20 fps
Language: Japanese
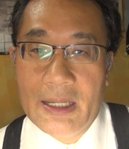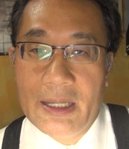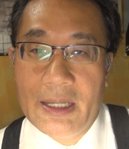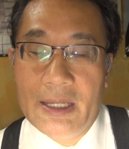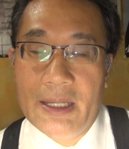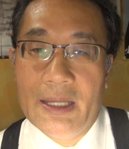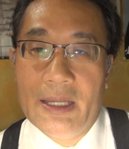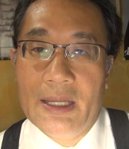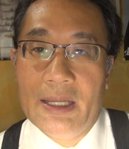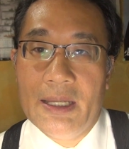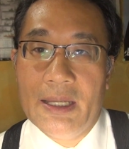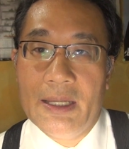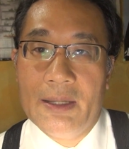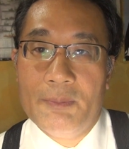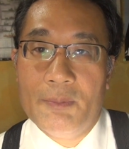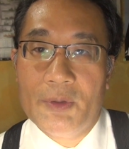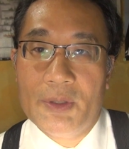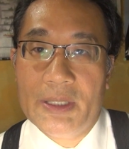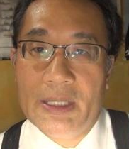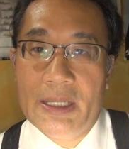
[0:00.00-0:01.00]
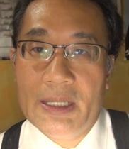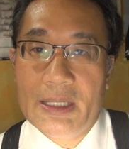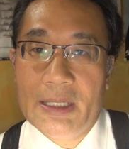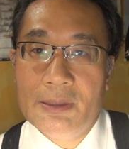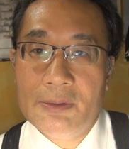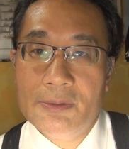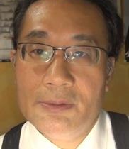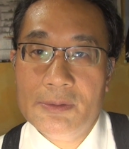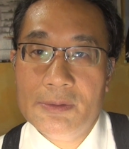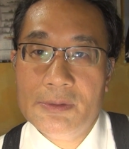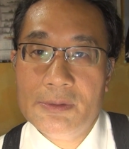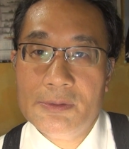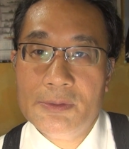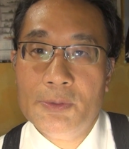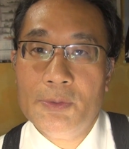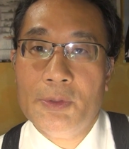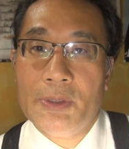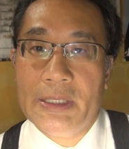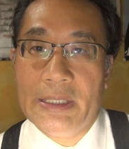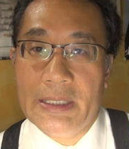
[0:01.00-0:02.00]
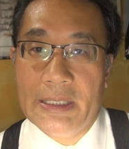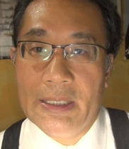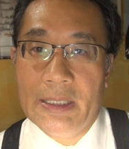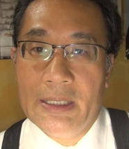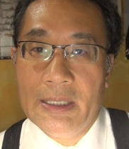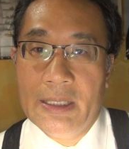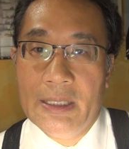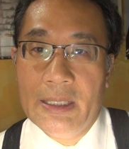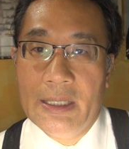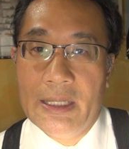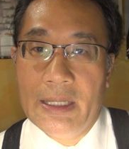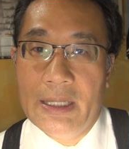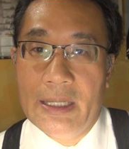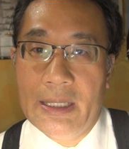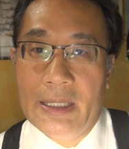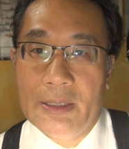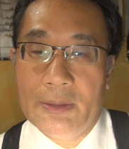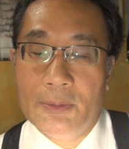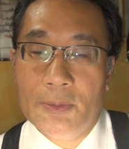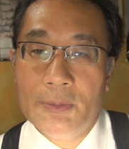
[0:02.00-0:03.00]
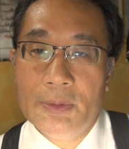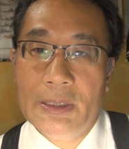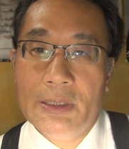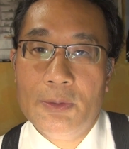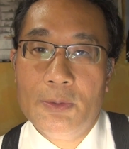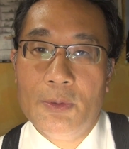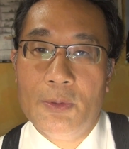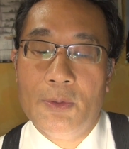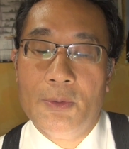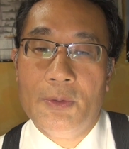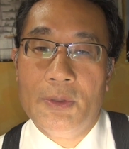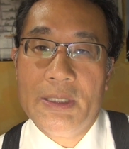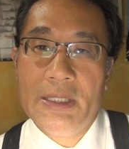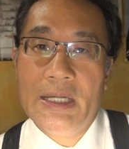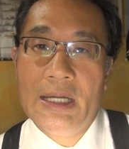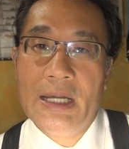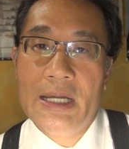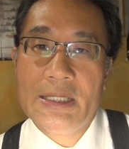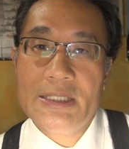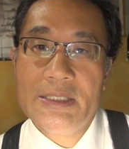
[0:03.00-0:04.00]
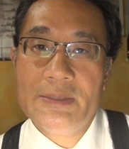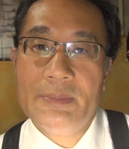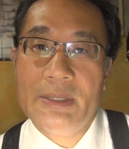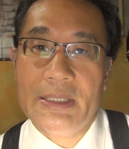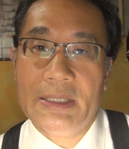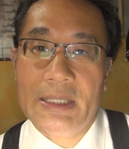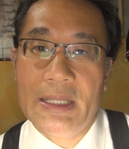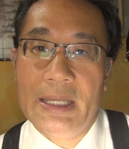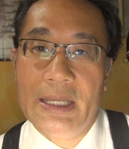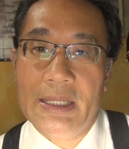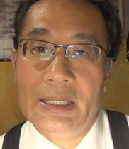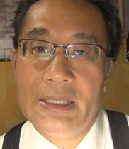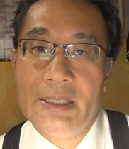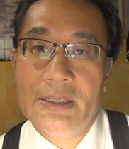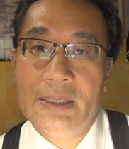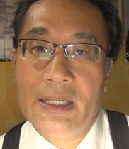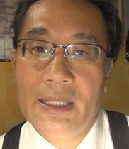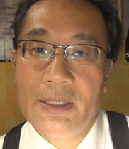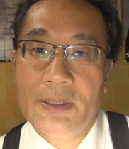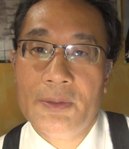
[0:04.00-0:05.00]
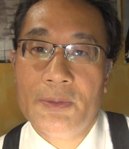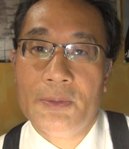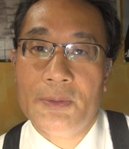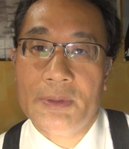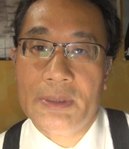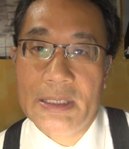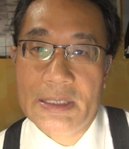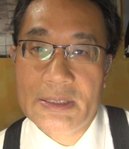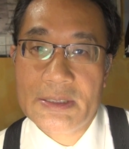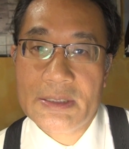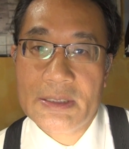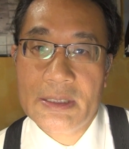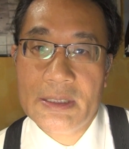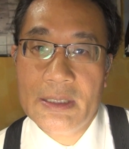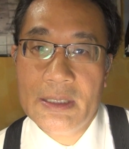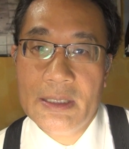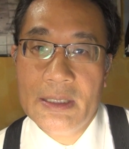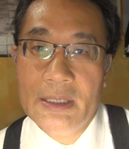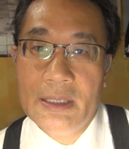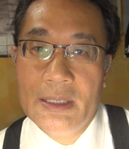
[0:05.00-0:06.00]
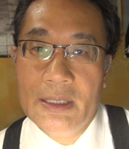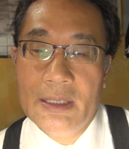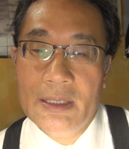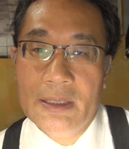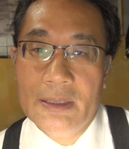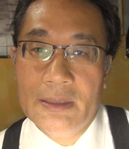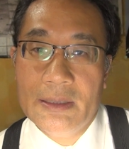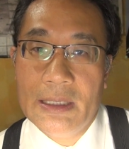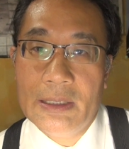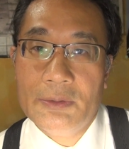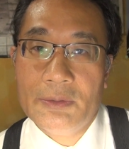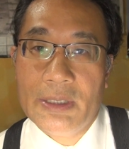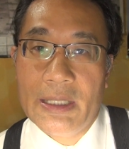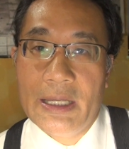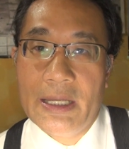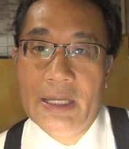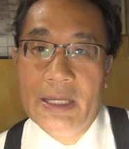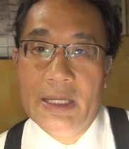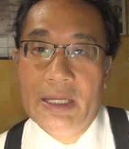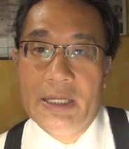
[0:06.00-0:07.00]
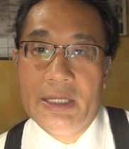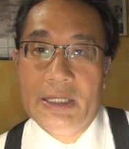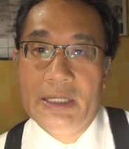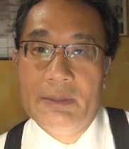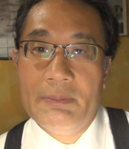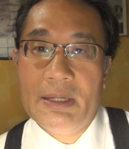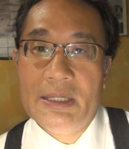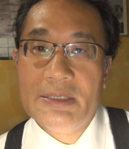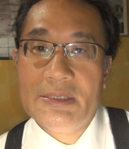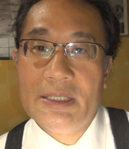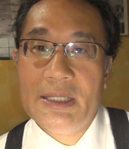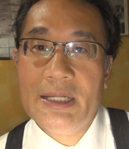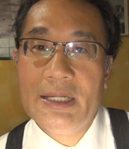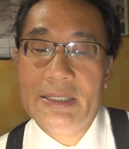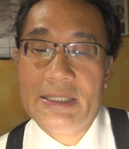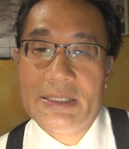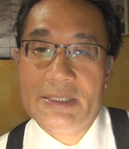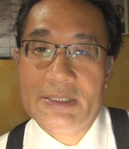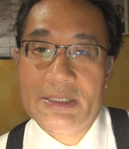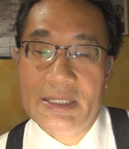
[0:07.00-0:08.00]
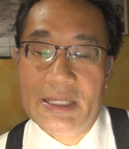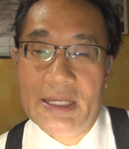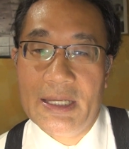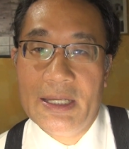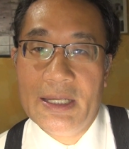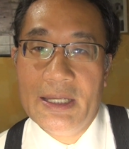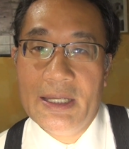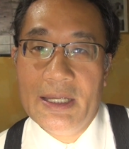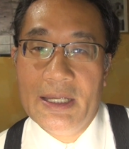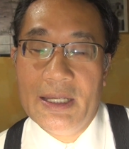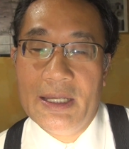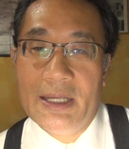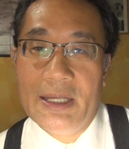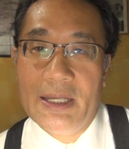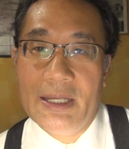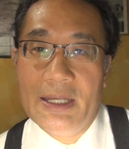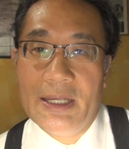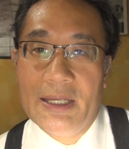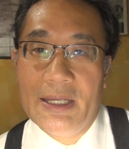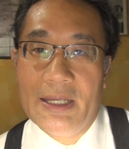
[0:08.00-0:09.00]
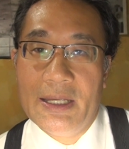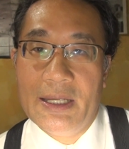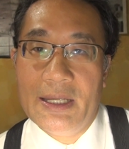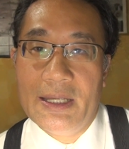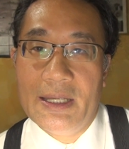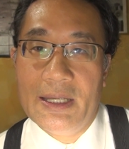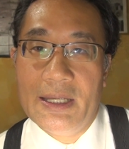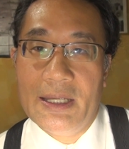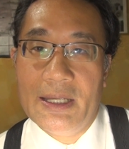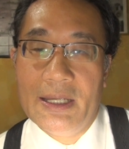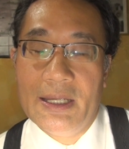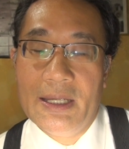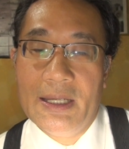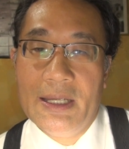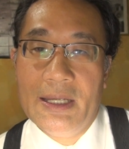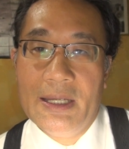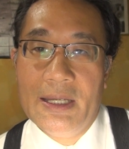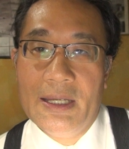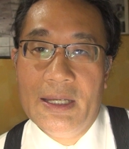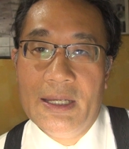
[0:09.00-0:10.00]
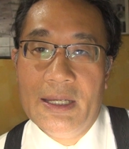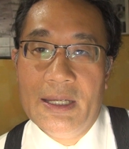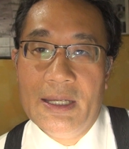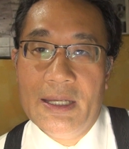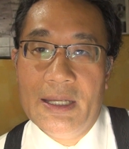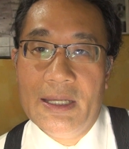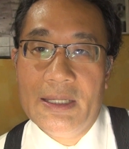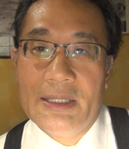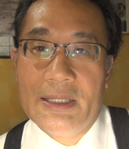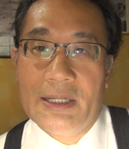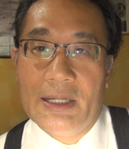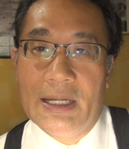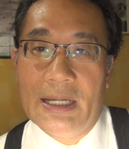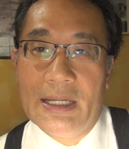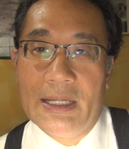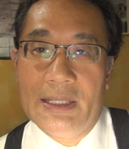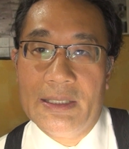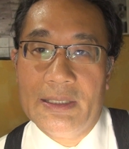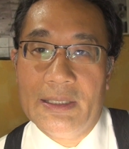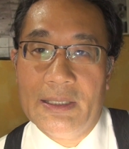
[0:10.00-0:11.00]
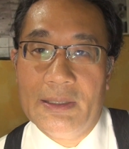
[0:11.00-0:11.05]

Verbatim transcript: えー、もう計画通りえー、トンネルを掘り始めていたようです。なので今更ですね、えー、駅が